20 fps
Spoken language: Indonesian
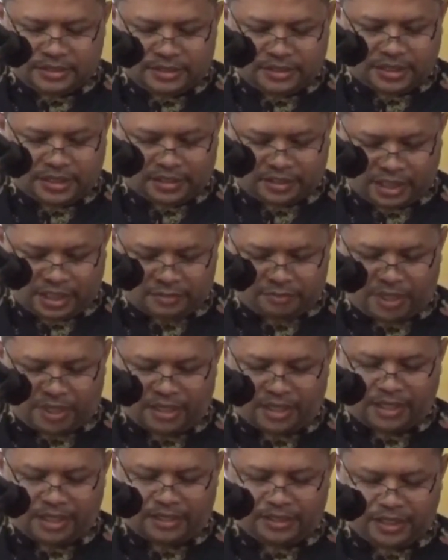Satgas
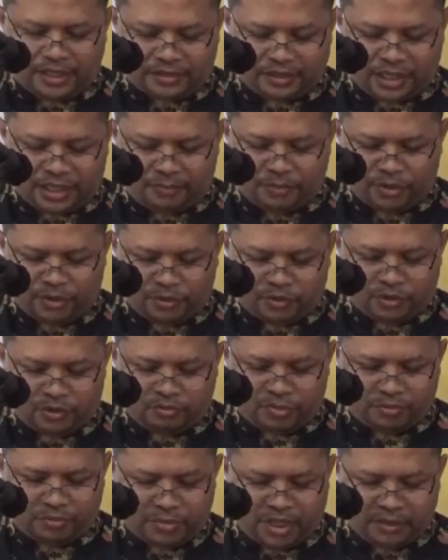Pangan yang telah
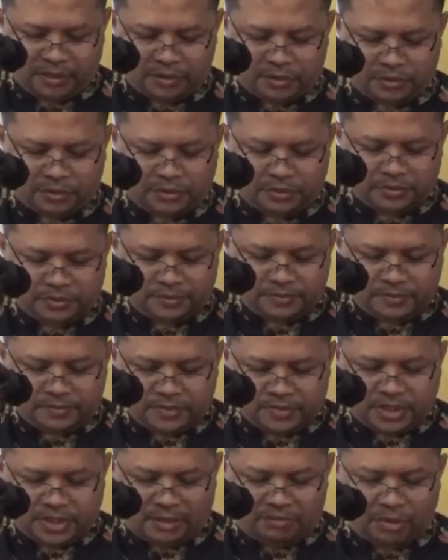mendukung, membantu,
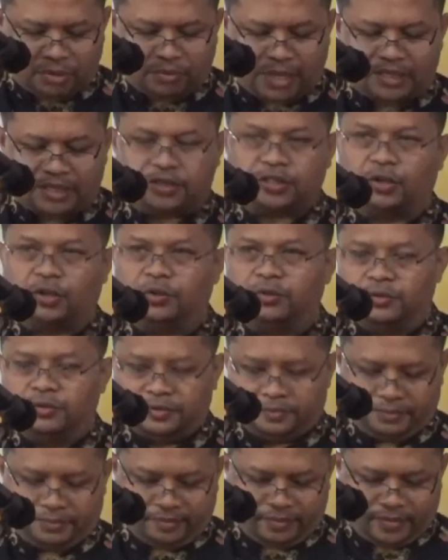dan memantau
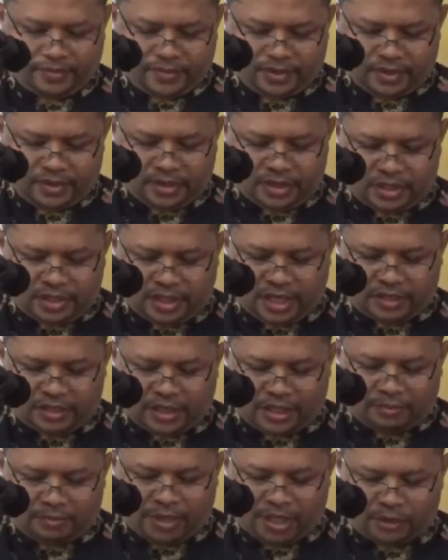
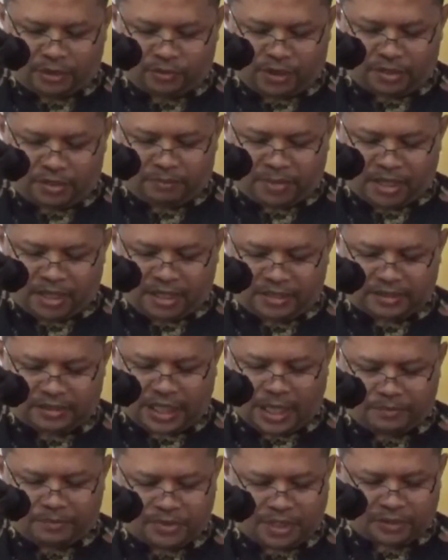kegiatan bantuan pangan
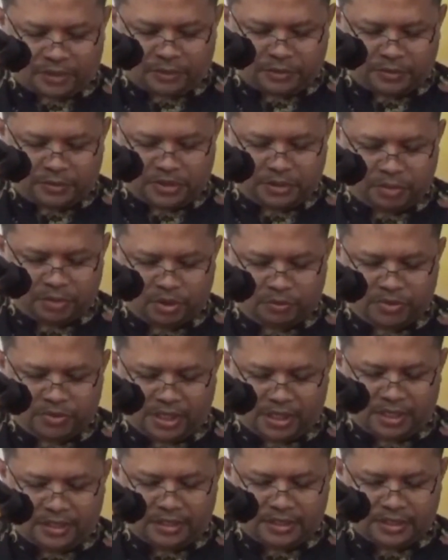tahap 1 sebelumnya,